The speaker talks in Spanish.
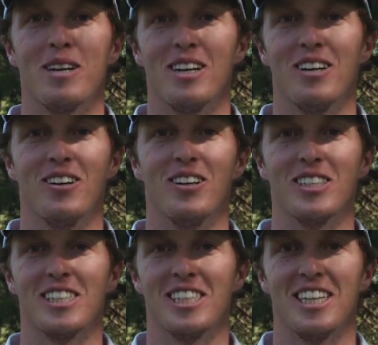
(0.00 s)

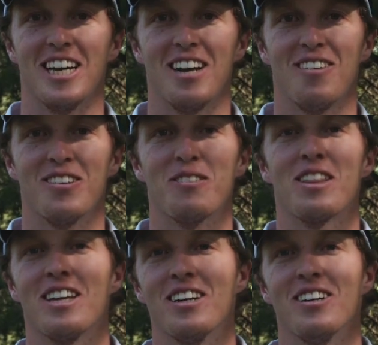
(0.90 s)
pero si hay alguna
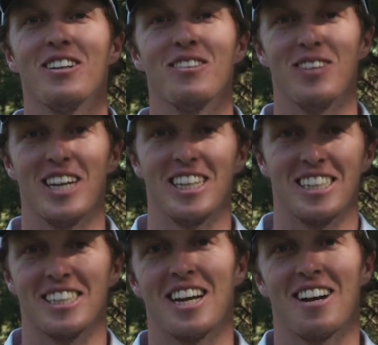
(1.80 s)
opción voy a
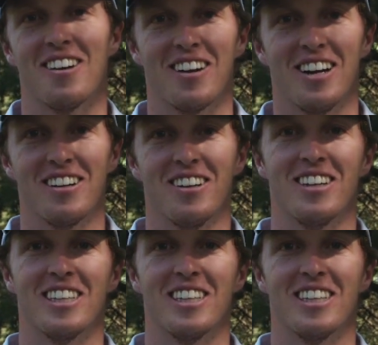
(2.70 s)
intentarlo, claro.